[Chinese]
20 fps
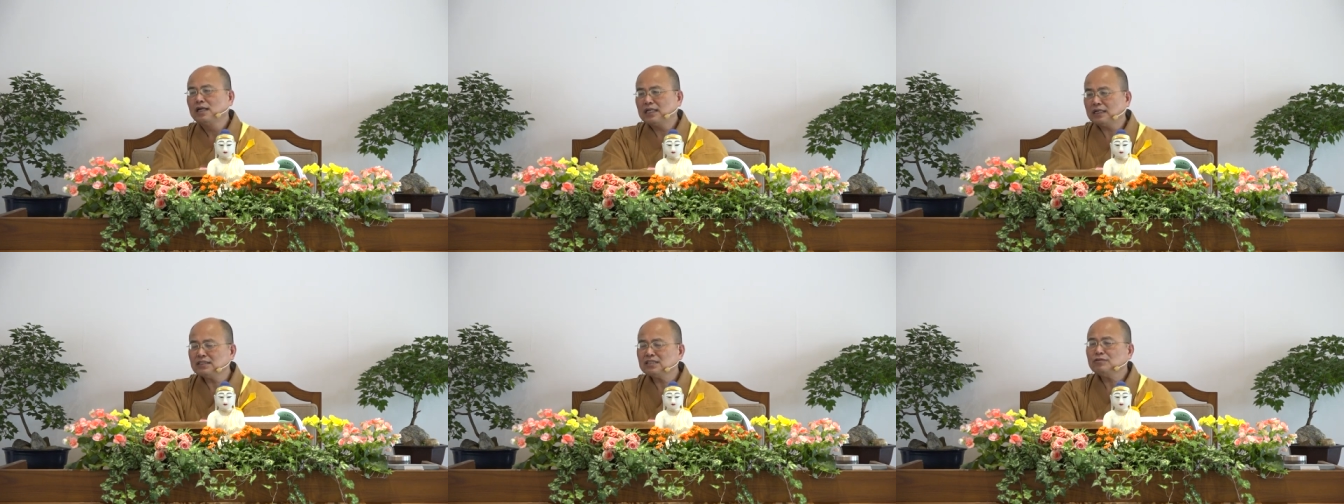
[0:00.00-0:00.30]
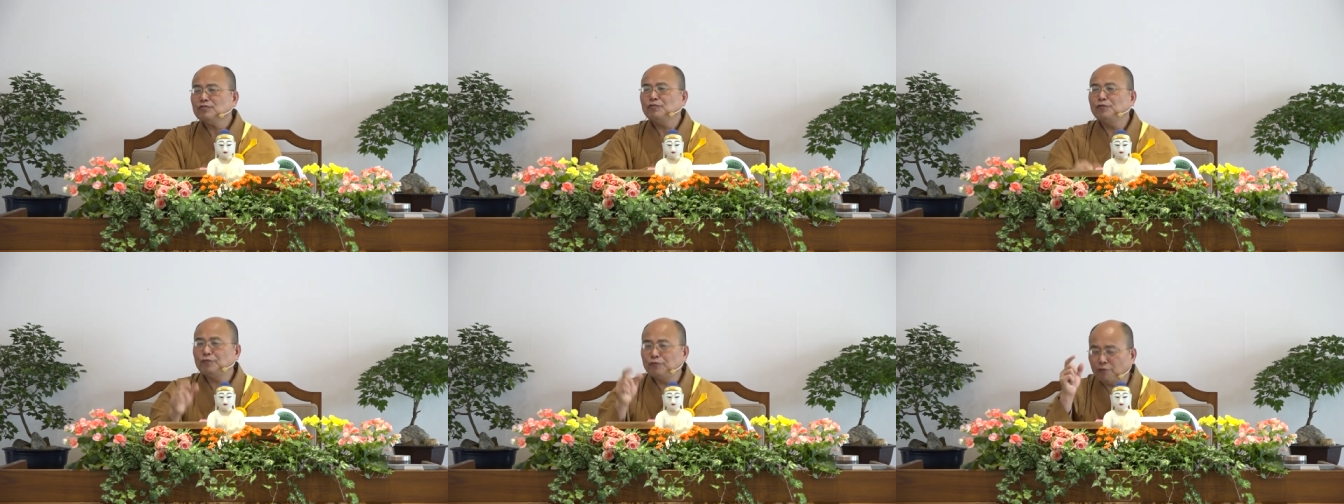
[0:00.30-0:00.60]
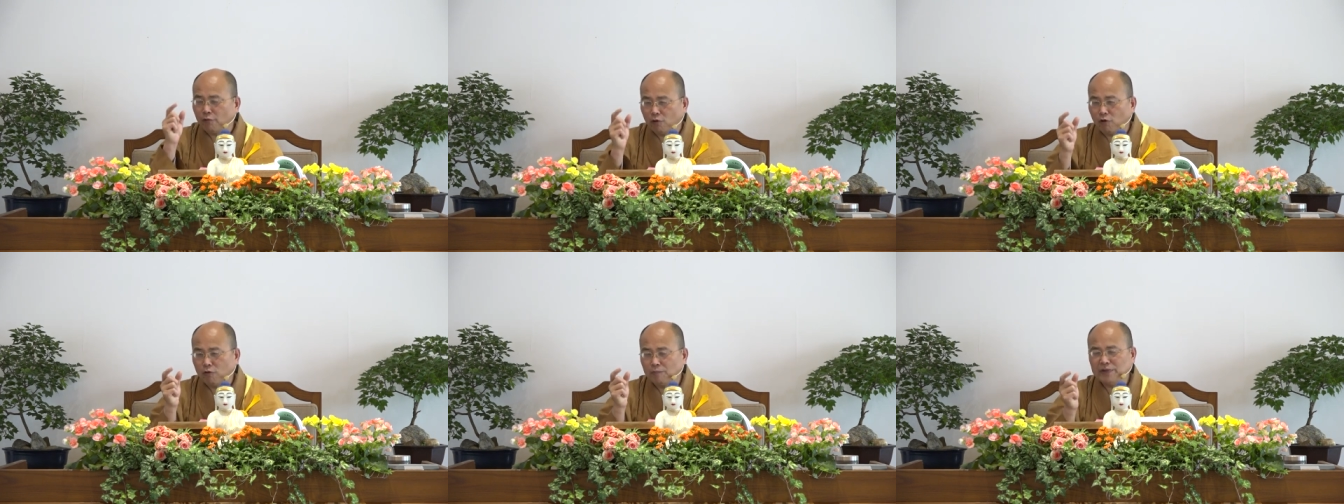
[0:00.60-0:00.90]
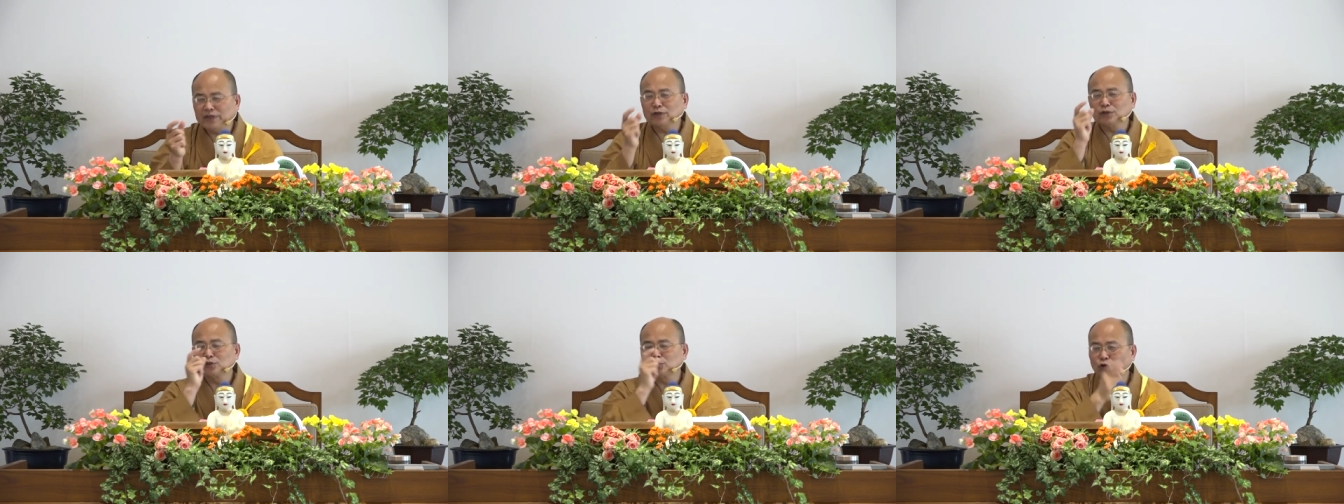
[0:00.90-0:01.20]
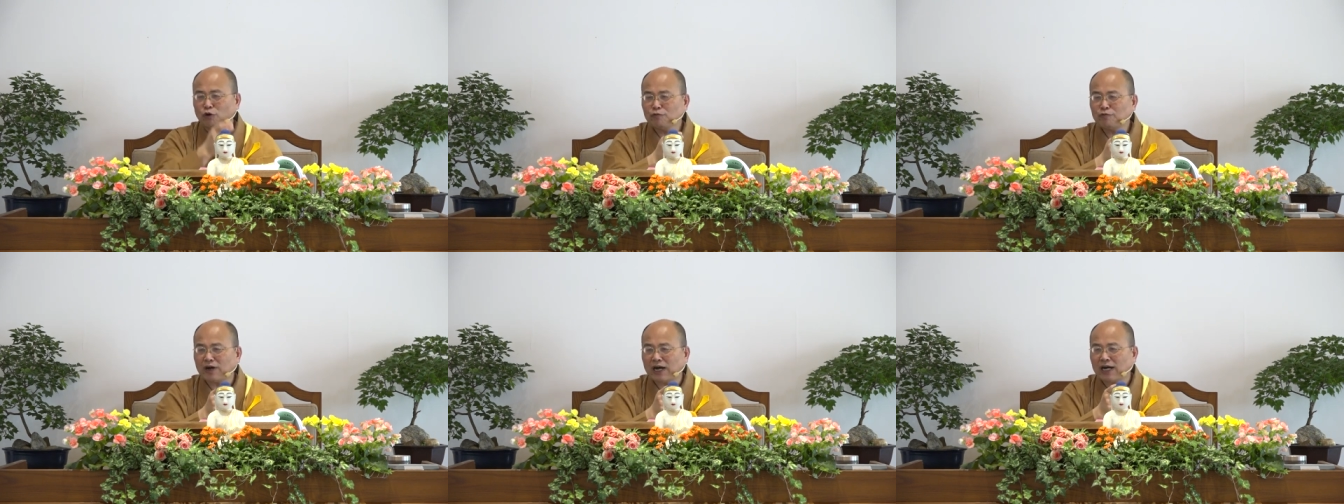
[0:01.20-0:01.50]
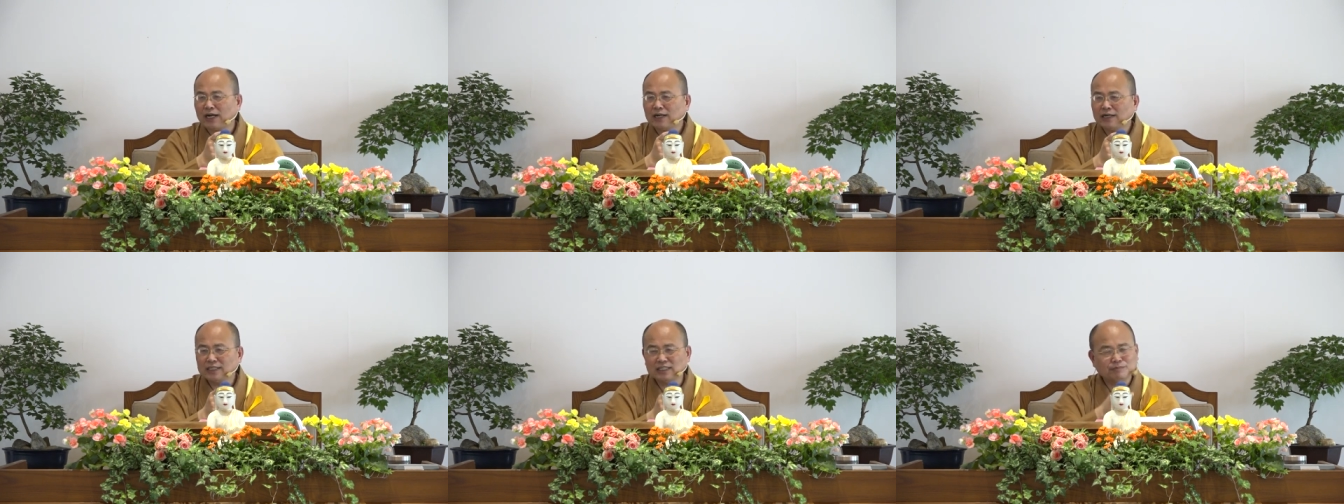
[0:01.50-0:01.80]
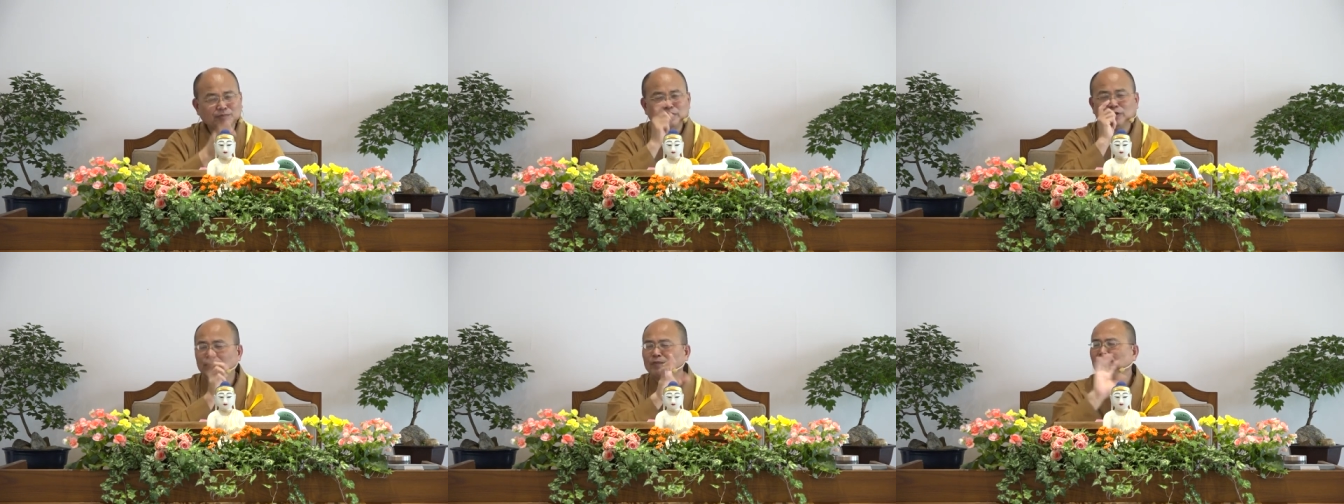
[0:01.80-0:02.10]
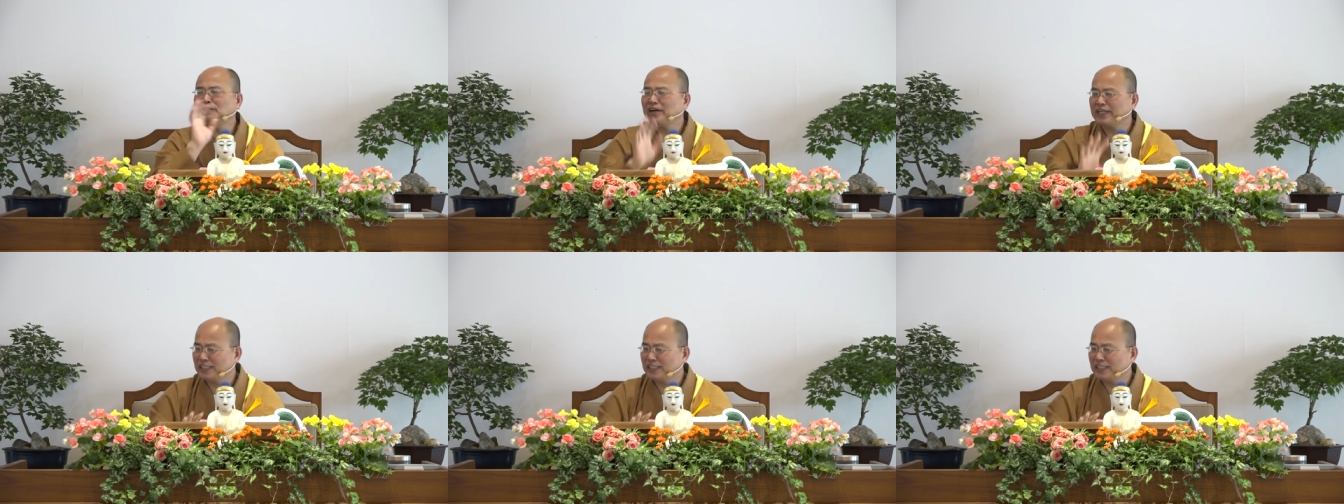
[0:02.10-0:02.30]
但是佛没有说法，你没有办